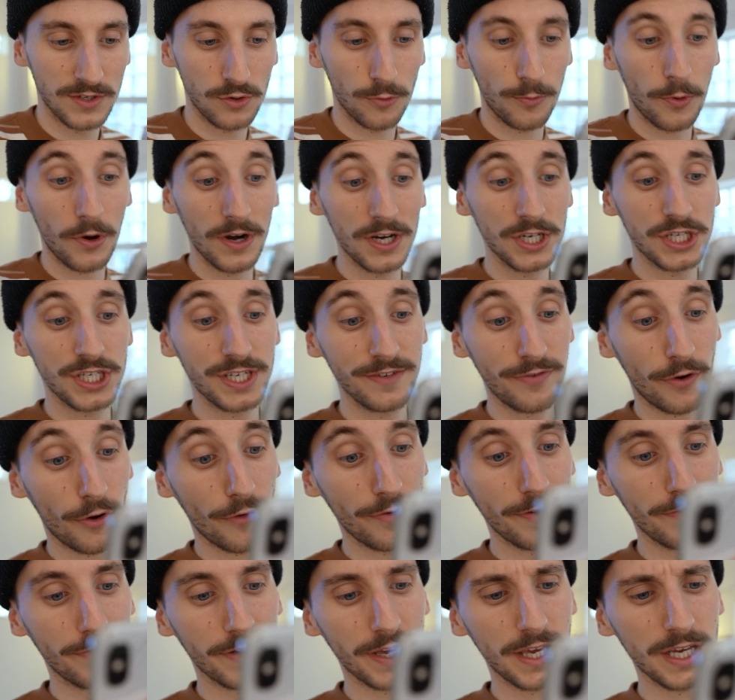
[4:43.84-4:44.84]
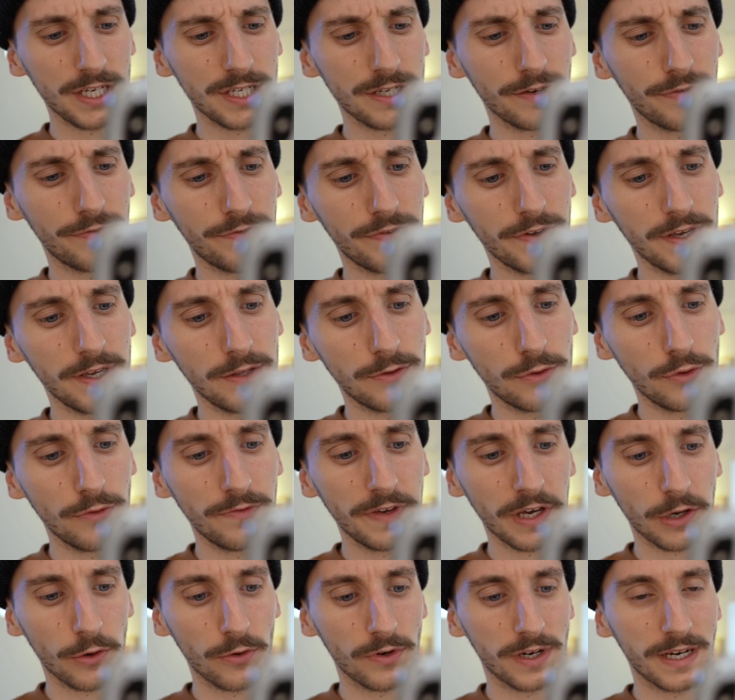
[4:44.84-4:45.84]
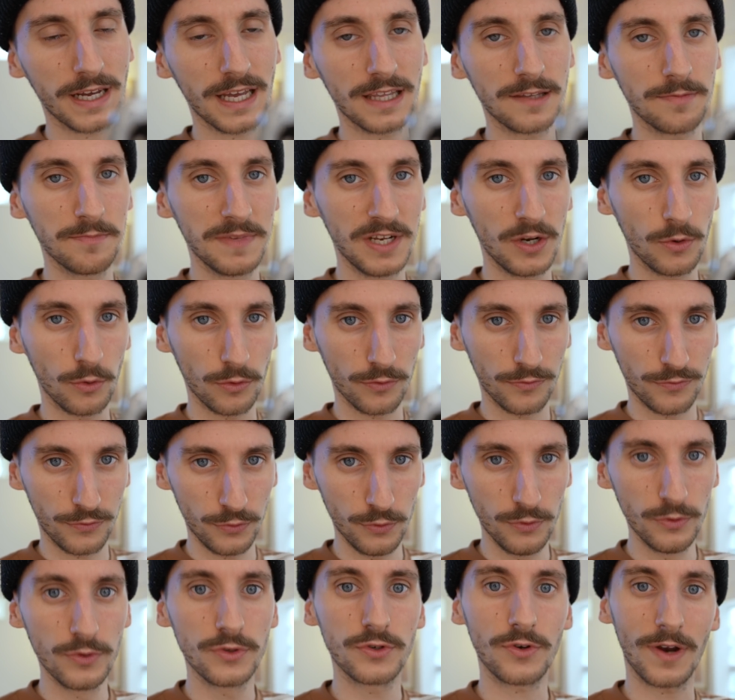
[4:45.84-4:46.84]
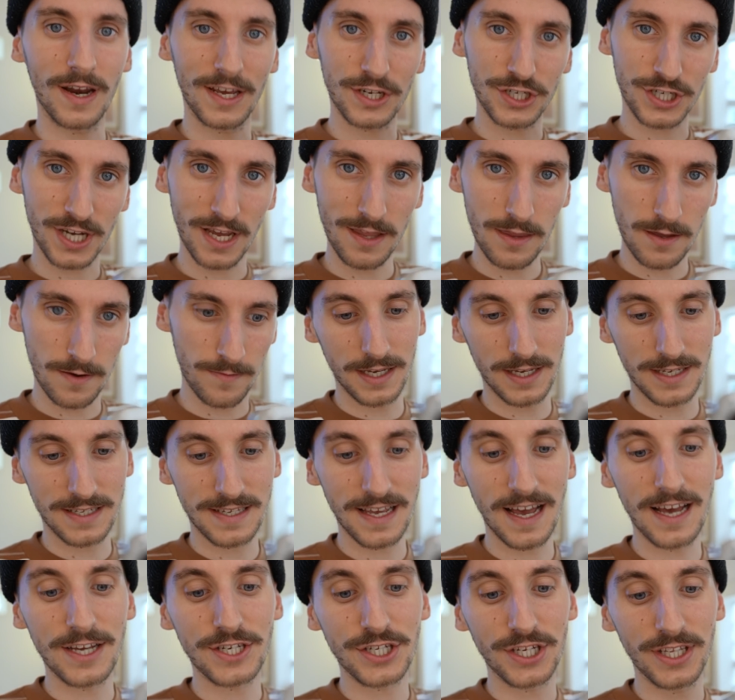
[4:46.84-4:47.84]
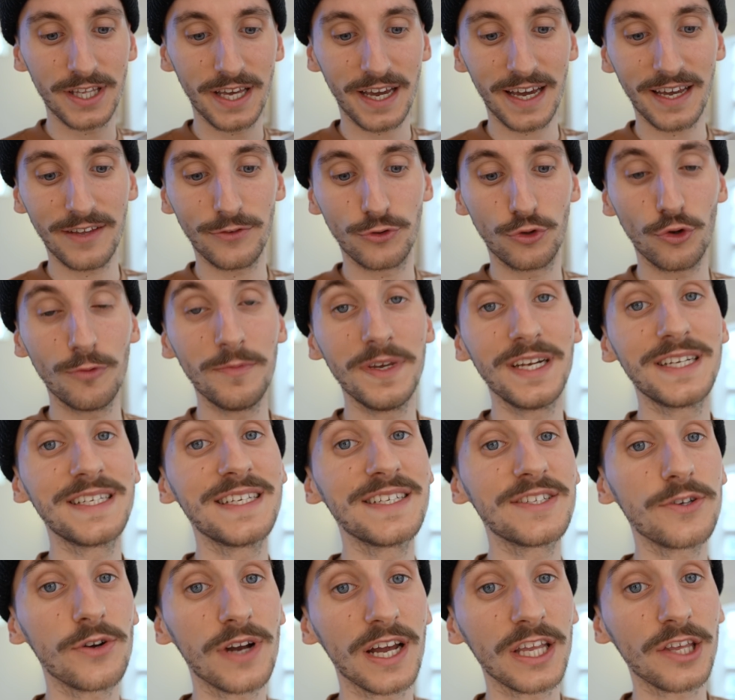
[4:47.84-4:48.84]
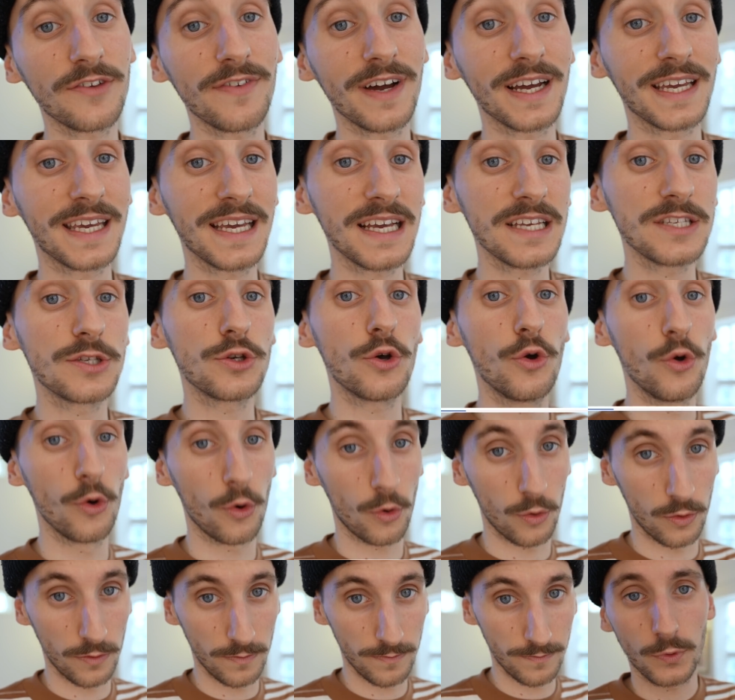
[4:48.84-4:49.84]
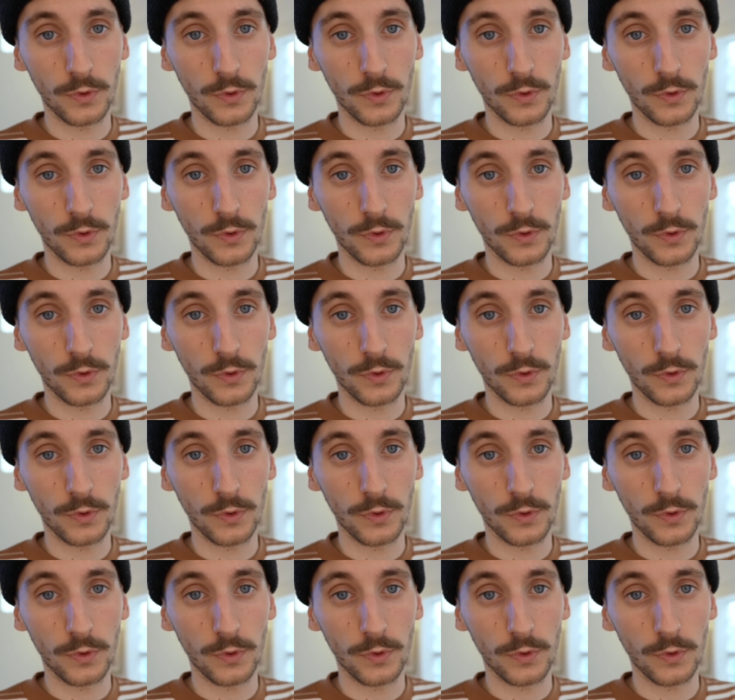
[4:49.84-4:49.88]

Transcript: Si on prend les chiffres en février, j'ai fait 2,4 millions de vues sur la chaîne et ça a généré 2695 euros.